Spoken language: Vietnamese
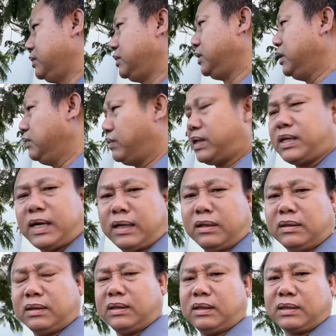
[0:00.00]
Tiền phát
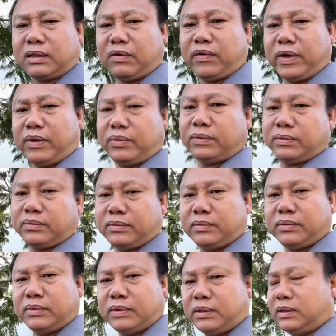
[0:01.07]
hành ờ, trái phiếu
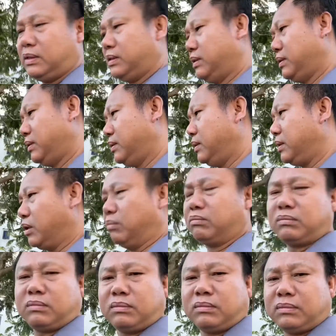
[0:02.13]
thì
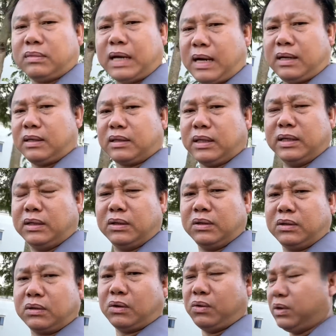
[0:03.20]
cũng đó là
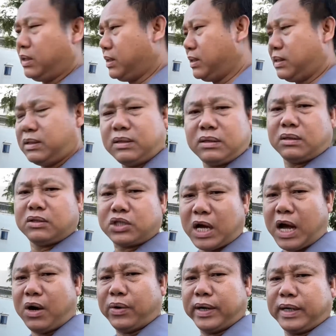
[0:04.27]
tiền của ờ, xã
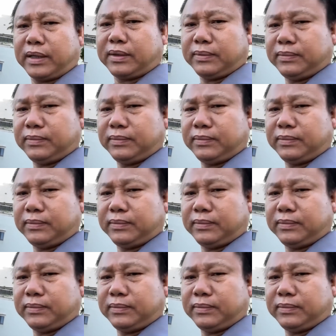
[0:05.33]
hội hết.